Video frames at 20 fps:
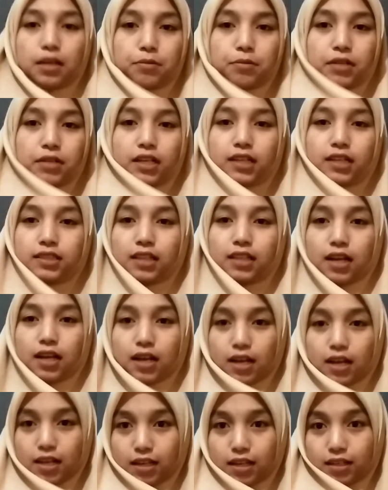kita ambil yang
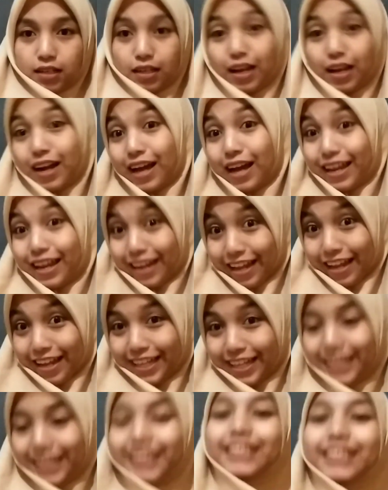tengah yang
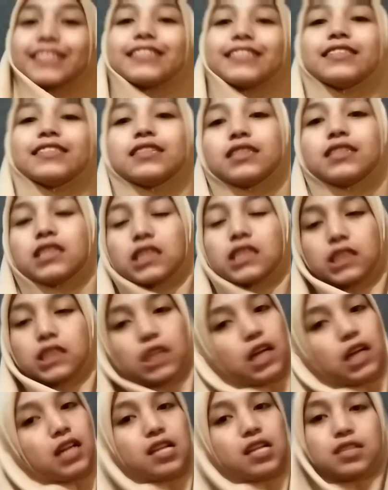kanan
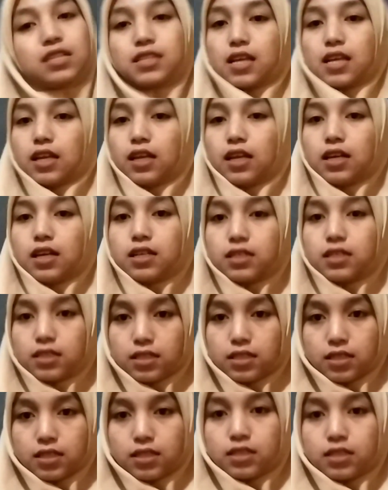kanan saya
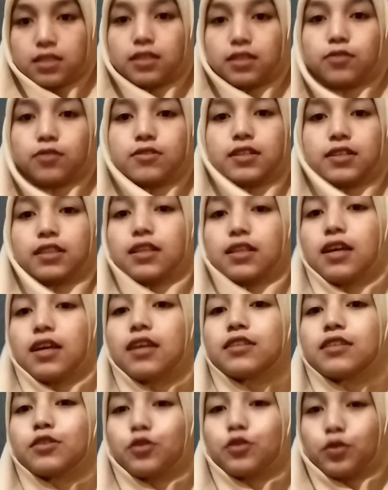terus
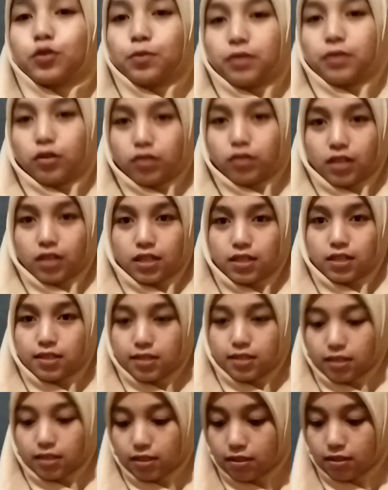kita cukup
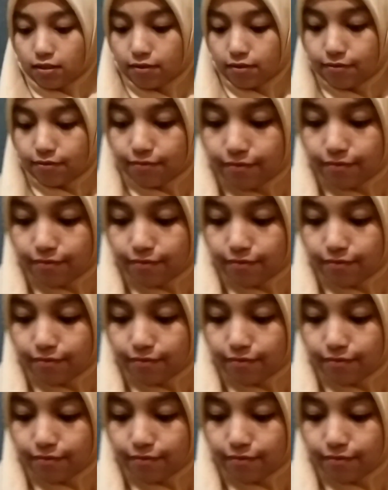tautkan di sini